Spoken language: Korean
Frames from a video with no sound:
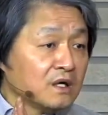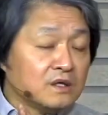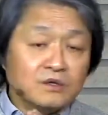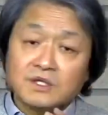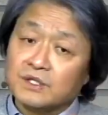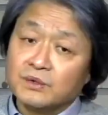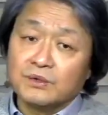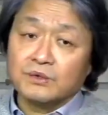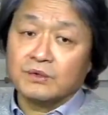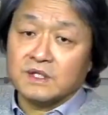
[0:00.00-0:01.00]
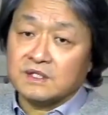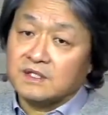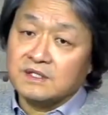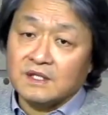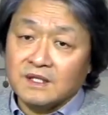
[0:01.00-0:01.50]
이거 기독교가
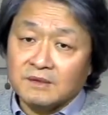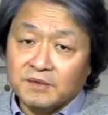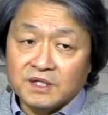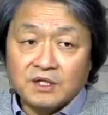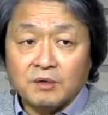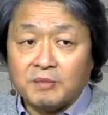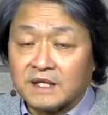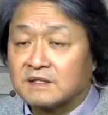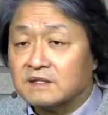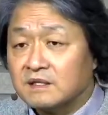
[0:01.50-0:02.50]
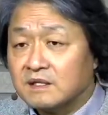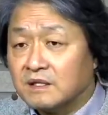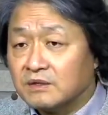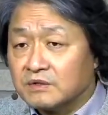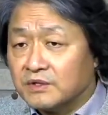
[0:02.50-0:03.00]
진짜라면 이걸
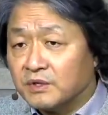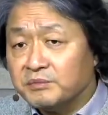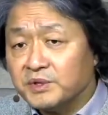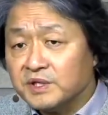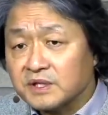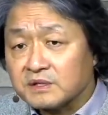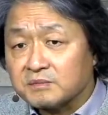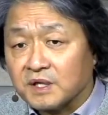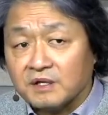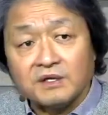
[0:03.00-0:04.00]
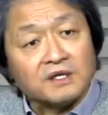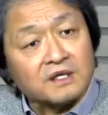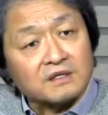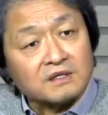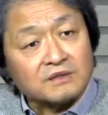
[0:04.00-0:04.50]
받아들인다는 것은 혁명이겠습니다. 이렇게
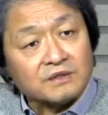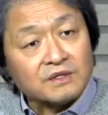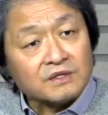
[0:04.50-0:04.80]
얘기하더라고요.